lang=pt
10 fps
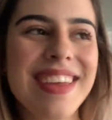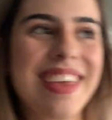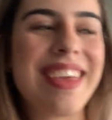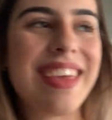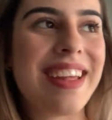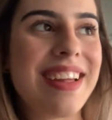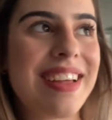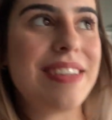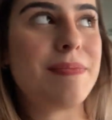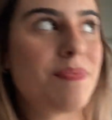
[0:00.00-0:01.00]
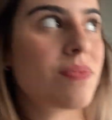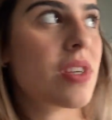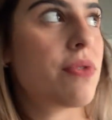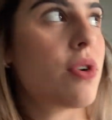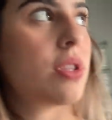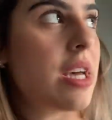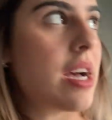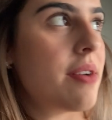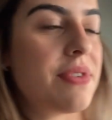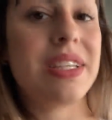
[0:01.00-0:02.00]
e eu vou
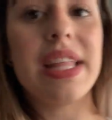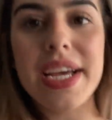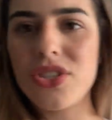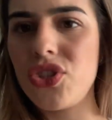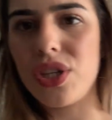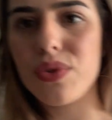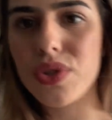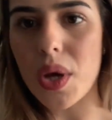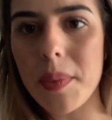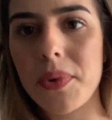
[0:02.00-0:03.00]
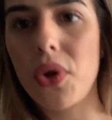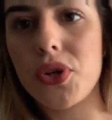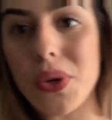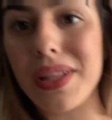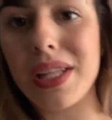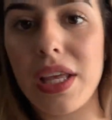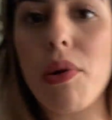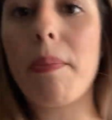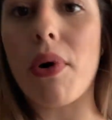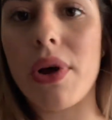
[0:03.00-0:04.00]
dar, fazer 10 tiros só, porque hoje eu ainda tenho
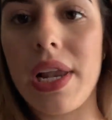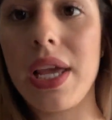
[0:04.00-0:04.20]
pole.